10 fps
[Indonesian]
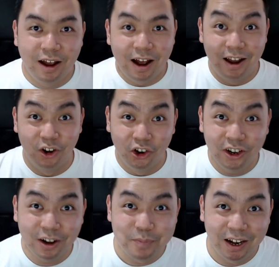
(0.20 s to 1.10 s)
Halo,
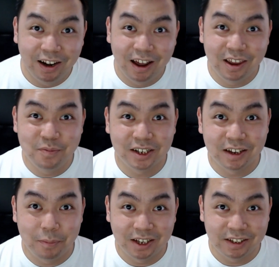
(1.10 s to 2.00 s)
kembali lagi
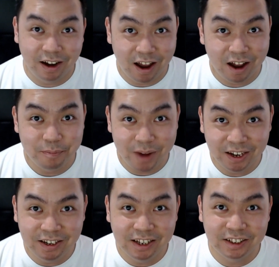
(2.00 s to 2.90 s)
bersama saya
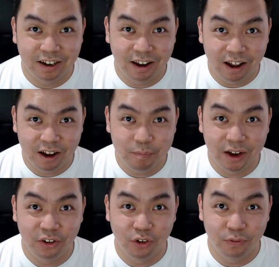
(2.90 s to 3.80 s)
Ahman di channel
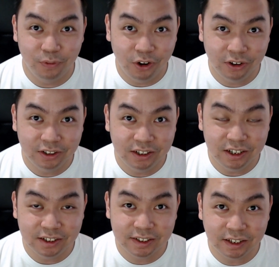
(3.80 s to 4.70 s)
Ahman Dong Vlog
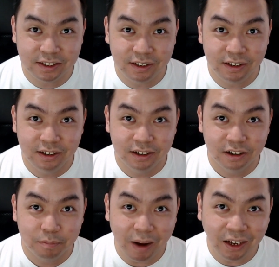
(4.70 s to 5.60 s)
di sesi
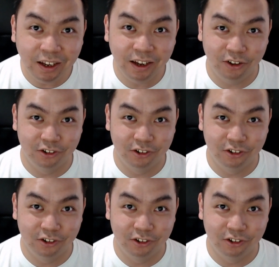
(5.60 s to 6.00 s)
Mining Yuk.